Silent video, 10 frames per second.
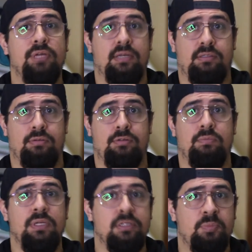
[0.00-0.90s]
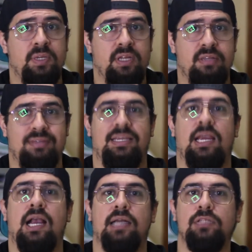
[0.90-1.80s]
que essas são as minhas experiências
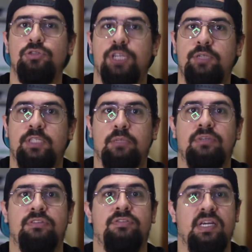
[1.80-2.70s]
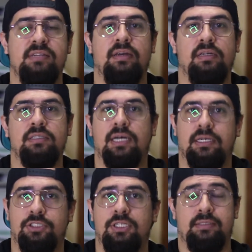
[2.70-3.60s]
e cada sujeito tem uma vivência e
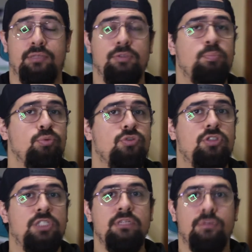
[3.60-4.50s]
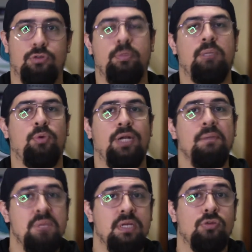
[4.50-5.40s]
realidade, sendo impossível sobrepor a
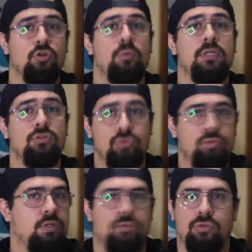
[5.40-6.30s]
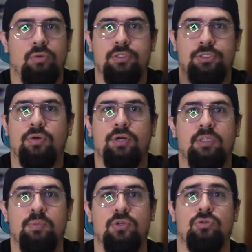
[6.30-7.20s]
minha sobre as tuas ou a de qualquer
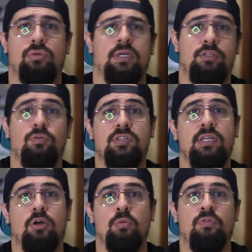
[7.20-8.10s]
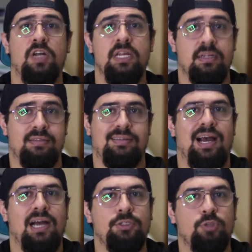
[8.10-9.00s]
outra pessoa. Se você, como eu falei antes,
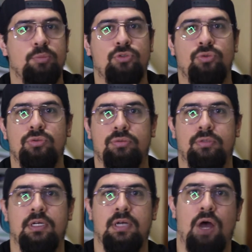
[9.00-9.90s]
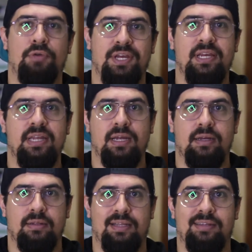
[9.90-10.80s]
acha um absurdo alguém querer
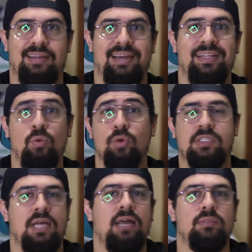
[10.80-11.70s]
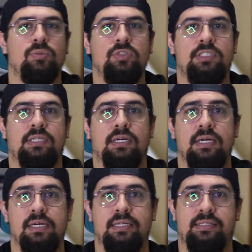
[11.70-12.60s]
dançar e não gostar da música,
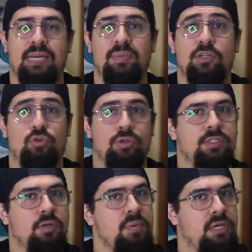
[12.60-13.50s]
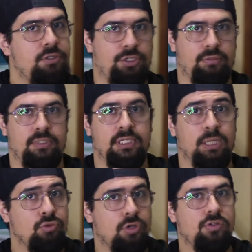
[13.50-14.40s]
saiba que socialmente, e
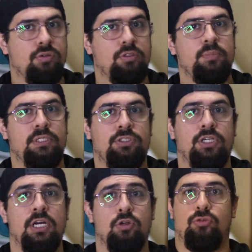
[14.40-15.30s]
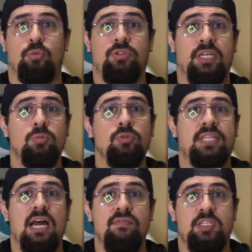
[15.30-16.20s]
não só socialmente, Somos seres
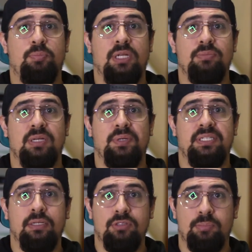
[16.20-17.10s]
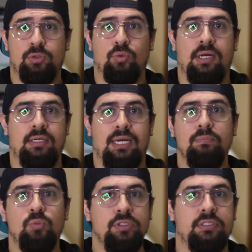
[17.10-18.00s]
mutáveis e podemos aprender a nos habituar a
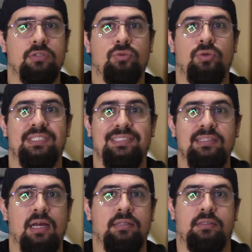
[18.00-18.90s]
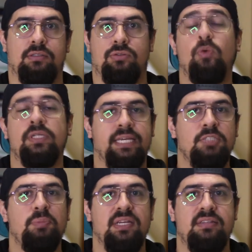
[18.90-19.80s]
muitas coisas inatas ou até
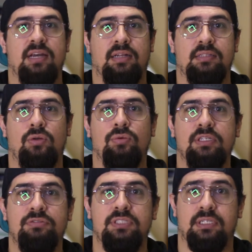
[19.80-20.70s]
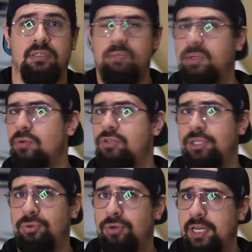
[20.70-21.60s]
experienciadas ao longo da vida. Sem
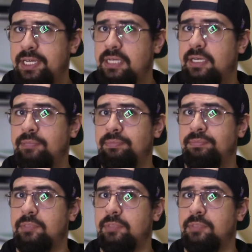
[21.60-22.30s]
preconceito com coleguinha, hein?